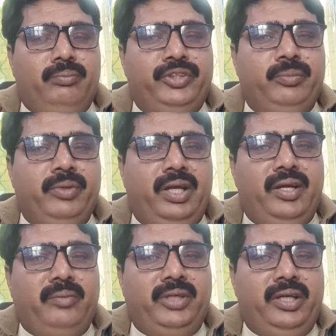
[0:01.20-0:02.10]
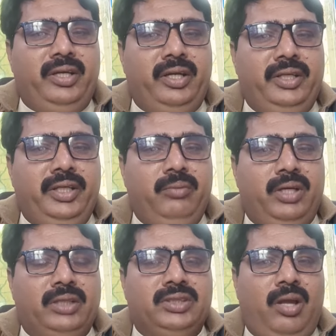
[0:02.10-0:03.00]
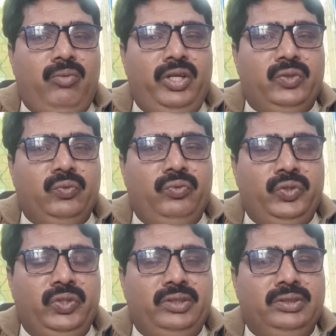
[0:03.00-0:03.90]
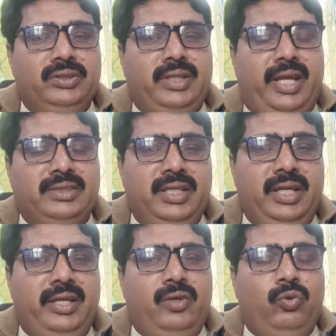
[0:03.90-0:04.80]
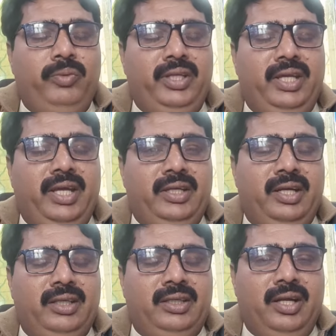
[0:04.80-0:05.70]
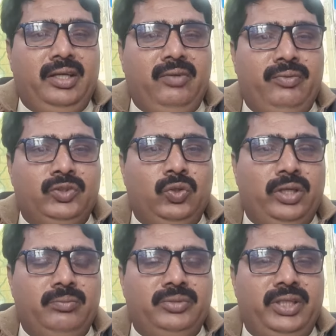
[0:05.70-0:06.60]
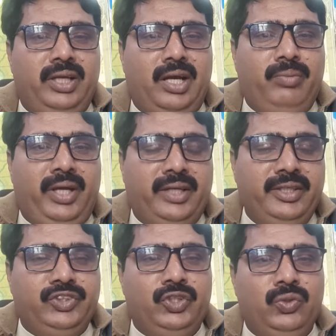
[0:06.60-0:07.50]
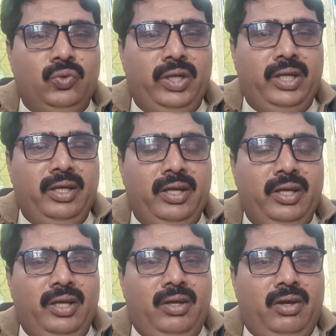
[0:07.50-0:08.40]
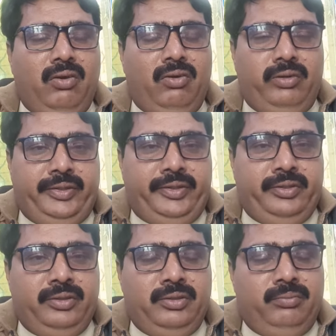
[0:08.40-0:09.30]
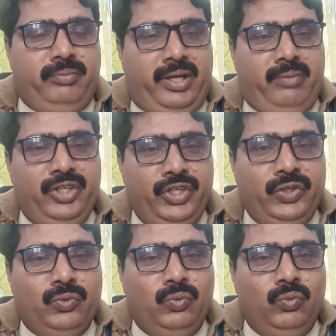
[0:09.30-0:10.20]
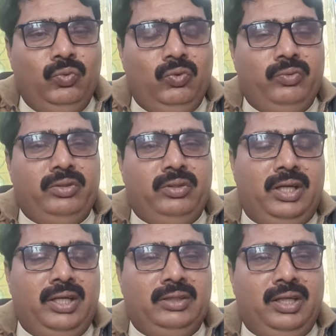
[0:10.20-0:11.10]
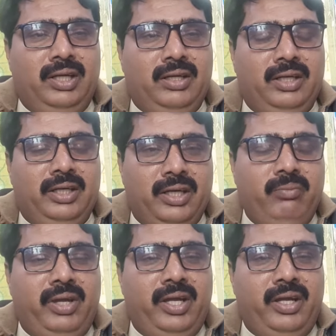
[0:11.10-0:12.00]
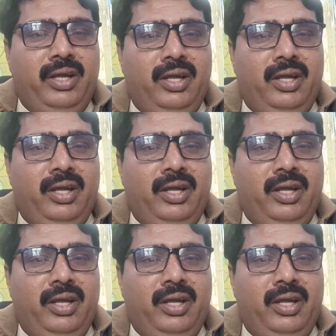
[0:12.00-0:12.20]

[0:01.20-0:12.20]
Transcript: बिसमीम अस्सलाम वालेकुम व्यूअर्स कैसे हैं उम्मीद है कि अल्लाह ताला के फजल करम से आप खैरियत से होंगे और मैं भी ठीक हूँ अल्लाह ताला का करम है